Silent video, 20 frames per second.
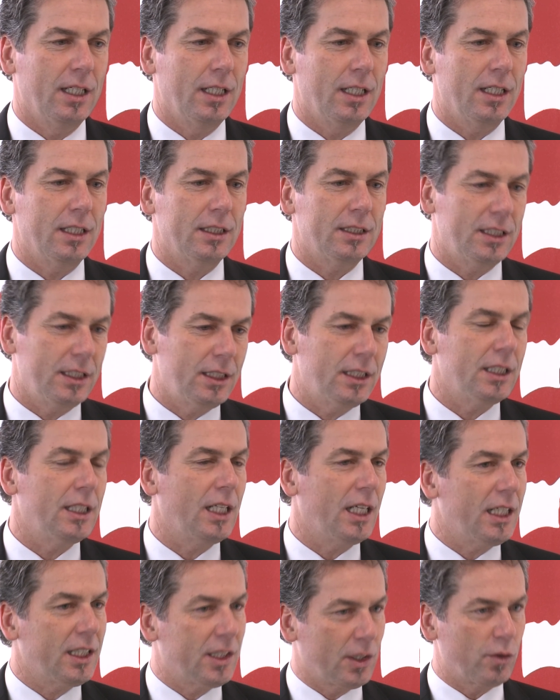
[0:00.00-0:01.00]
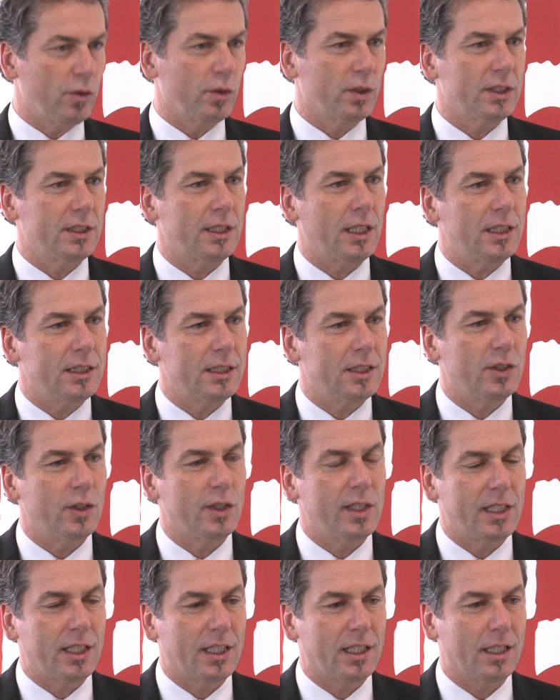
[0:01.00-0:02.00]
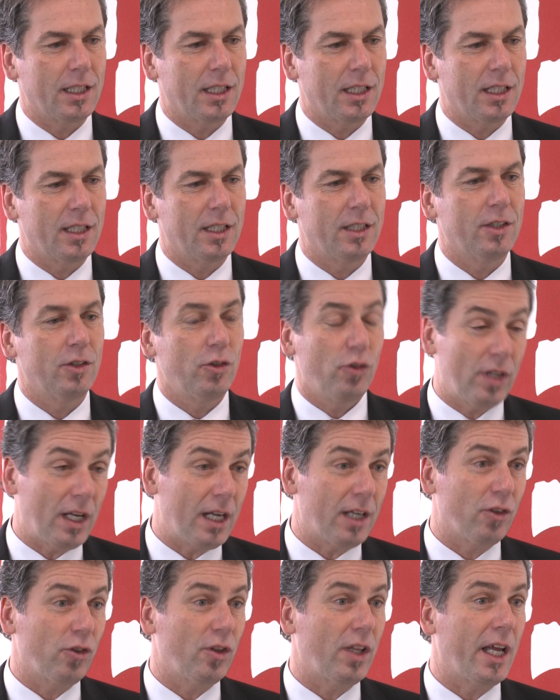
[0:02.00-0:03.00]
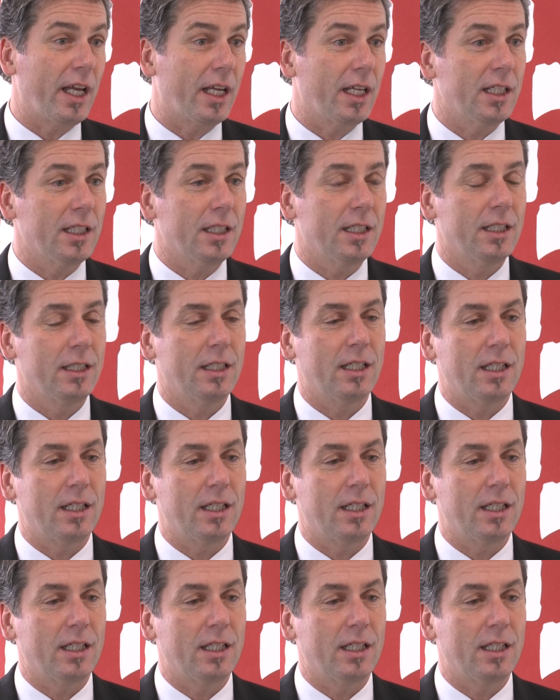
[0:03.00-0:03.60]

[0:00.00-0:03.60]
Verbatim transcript: äh, sind die Nächtigungszahlen natürlich äh, stark steigend,